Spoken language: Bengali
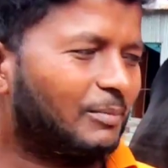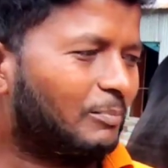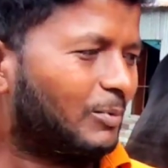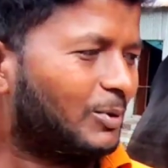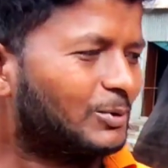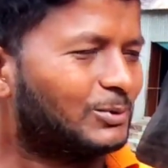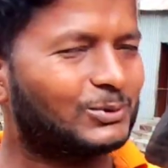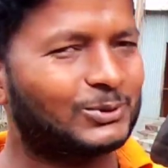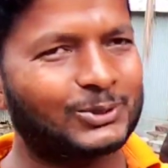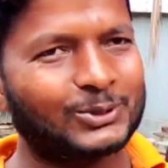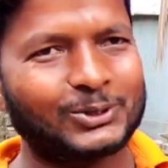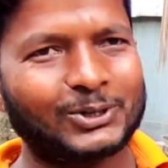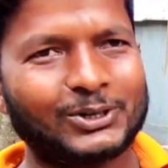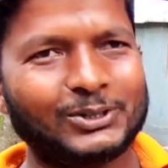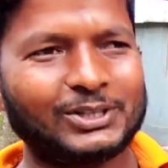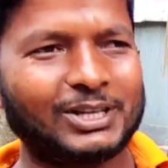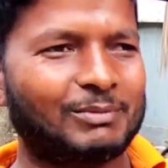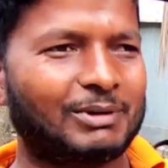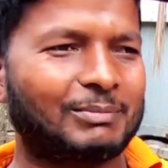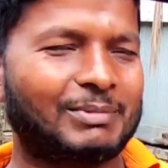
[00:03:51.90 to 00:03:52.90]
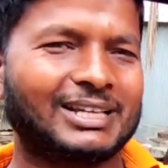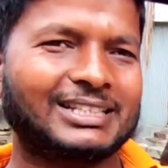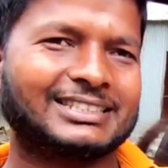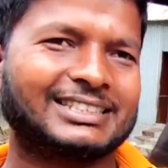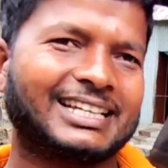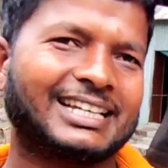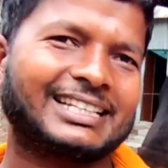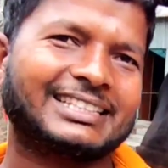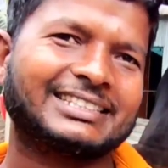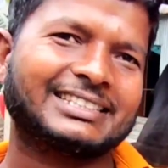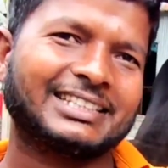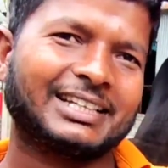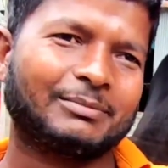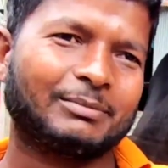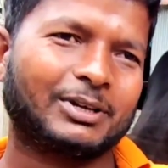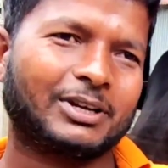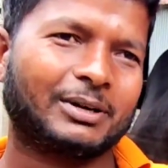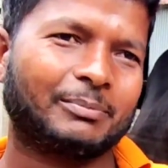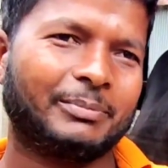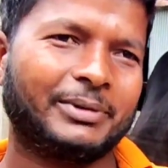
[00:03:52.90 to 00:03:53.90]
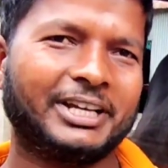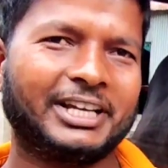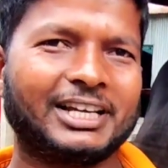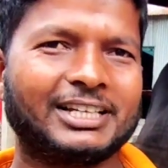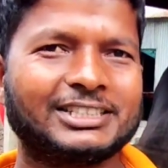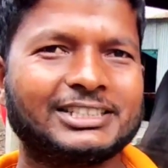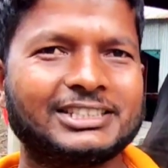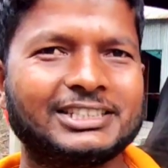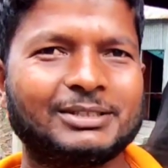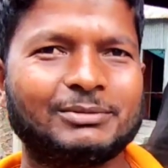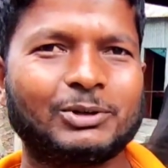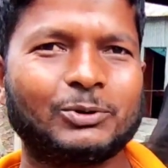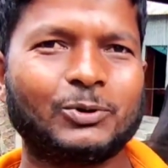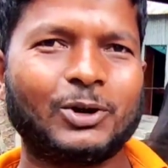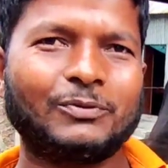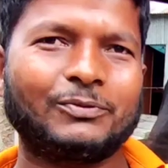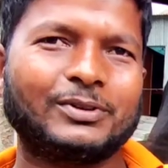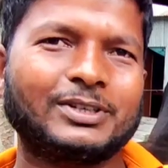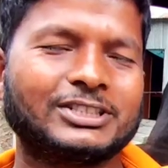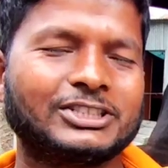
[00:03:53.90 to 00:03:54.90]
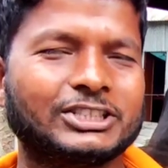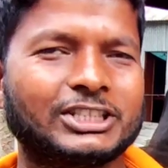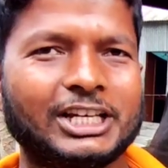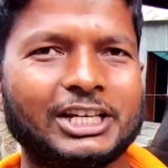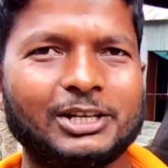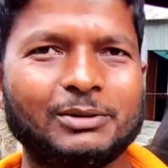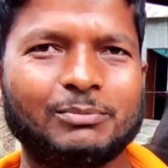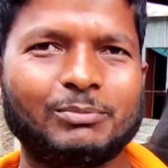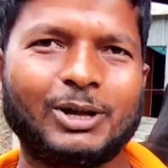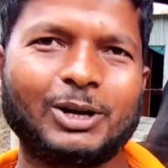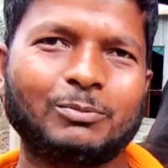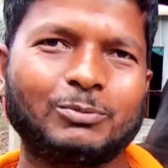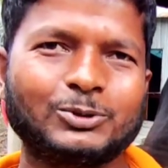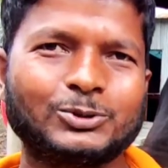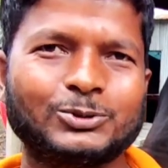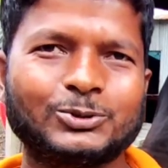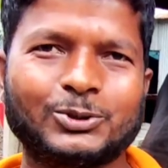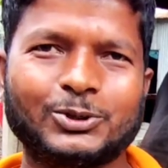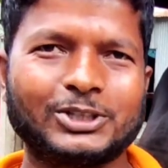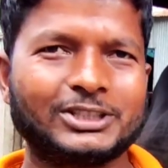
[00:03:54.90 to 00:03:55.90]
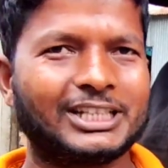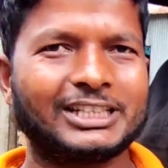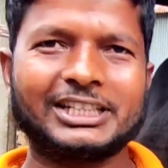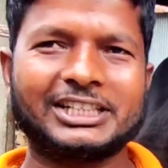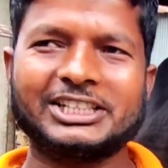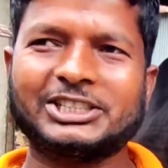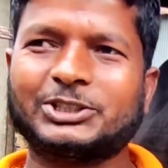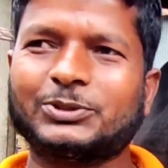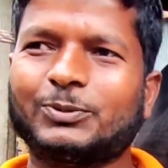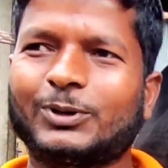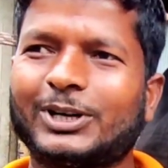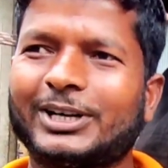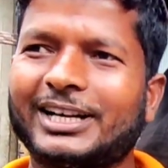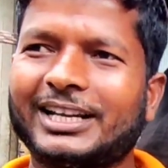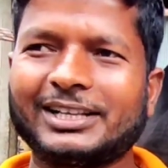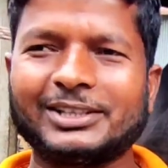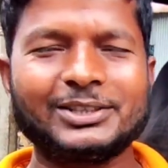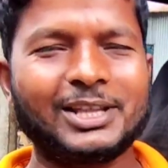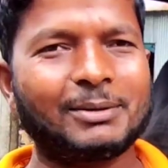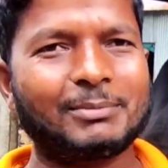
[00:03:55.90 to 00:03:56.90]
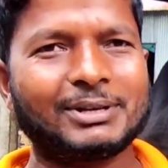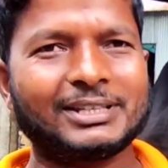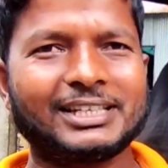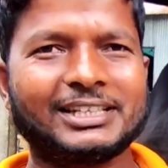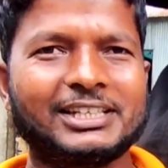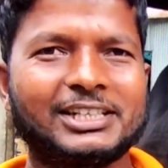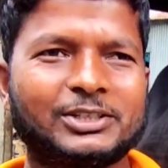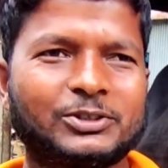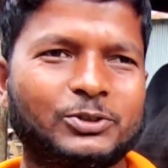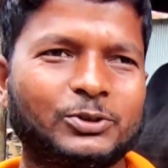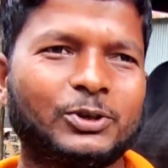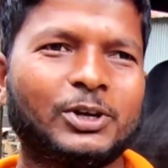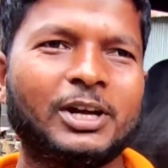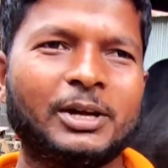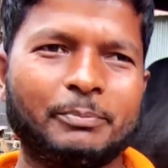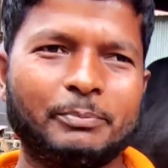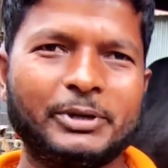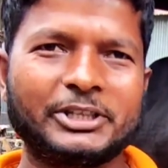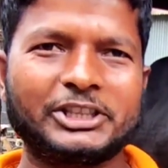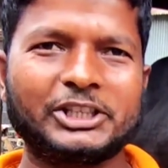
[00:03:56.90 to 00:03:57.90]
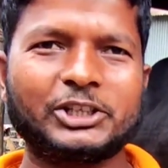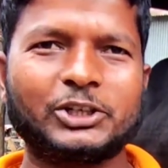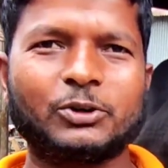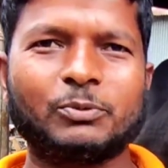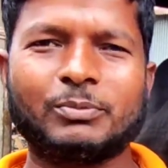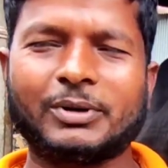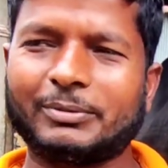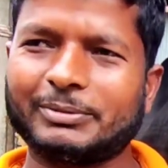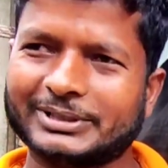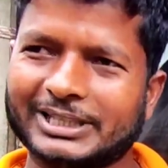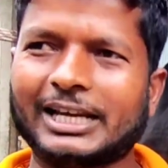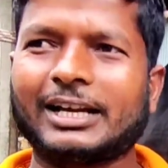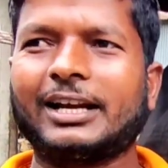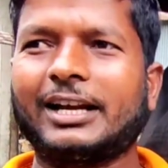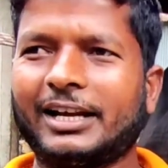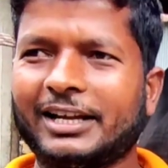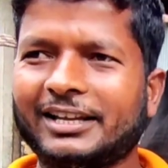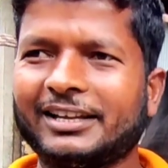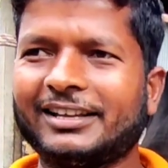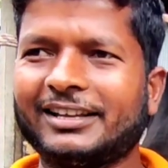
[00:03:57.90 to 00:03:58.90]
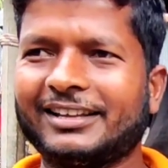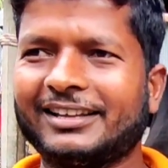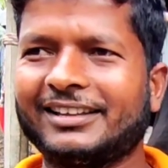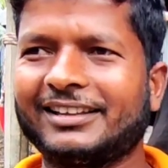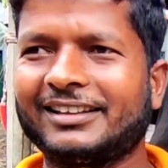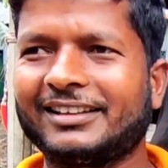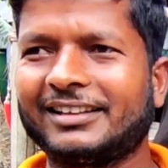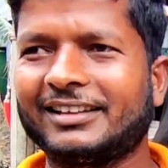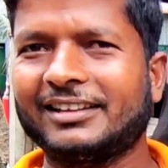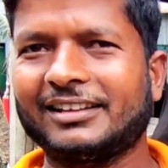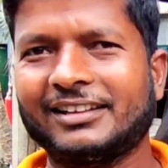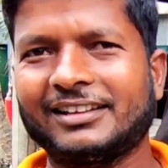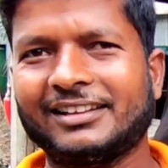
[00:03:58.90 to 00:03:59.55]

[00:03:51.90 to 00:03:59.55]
পছন্দ করে যে আমার বাচ্চা আছে আমার মেয়ে আছে আমার ওয়াইফ আছে তাকে ভালো পছন্দ করে তাদের কিছু বলে না কিন্তু আমার দেখলে একটু ব্যতিক্রম ভাবে টাকা কারণটা